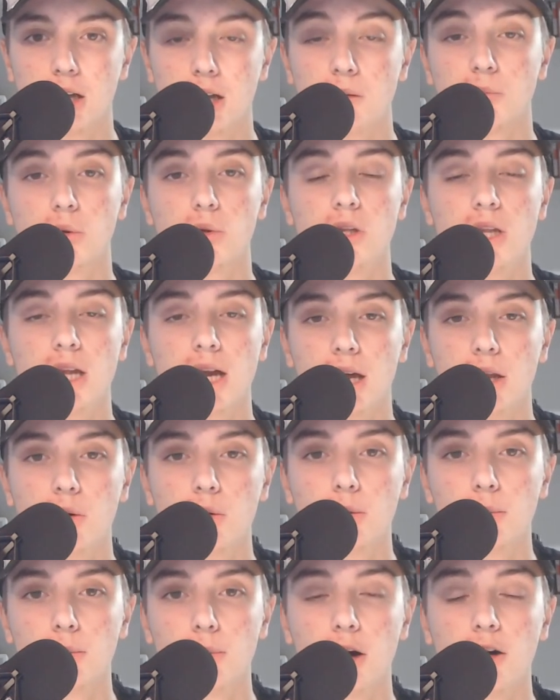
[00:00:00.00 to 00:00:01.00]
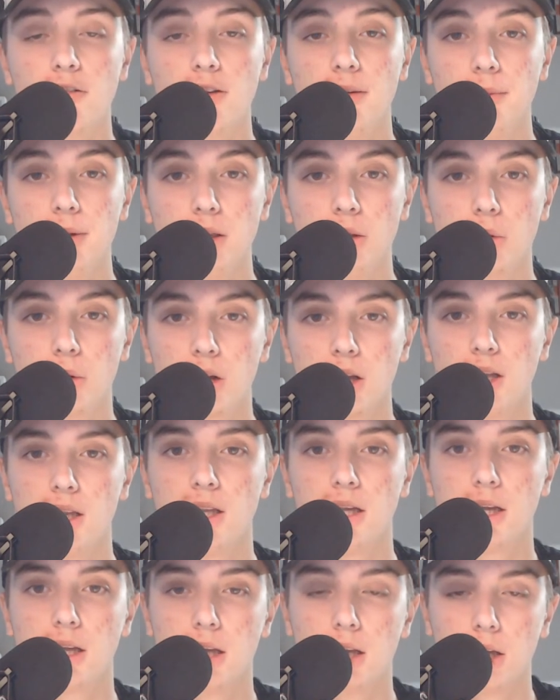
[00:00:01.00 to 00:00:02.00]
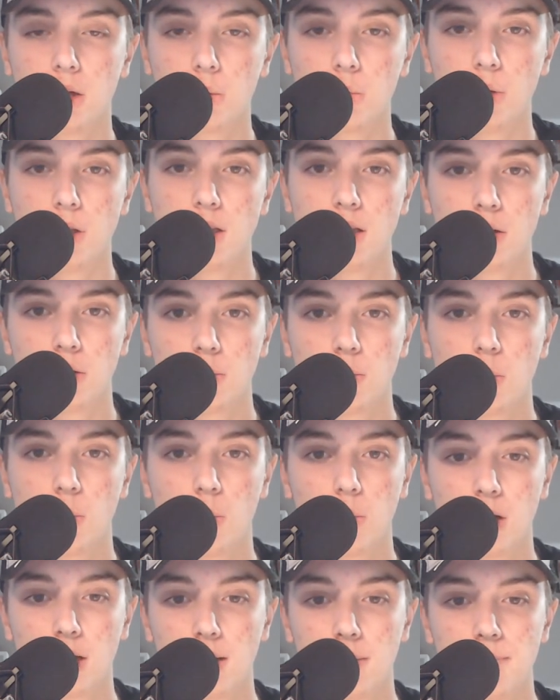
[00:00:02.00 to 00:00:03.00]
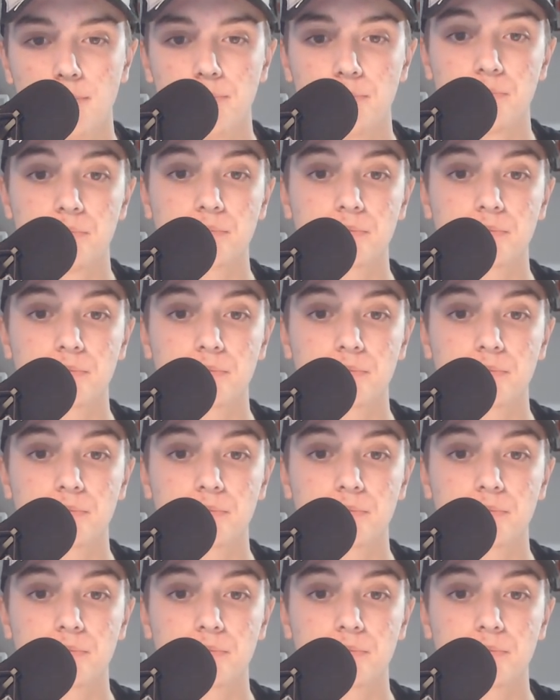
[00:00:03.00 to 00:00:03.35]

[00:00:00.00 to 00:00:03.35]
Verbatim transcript: Pogliano, Bove, Migliorini quindi comunque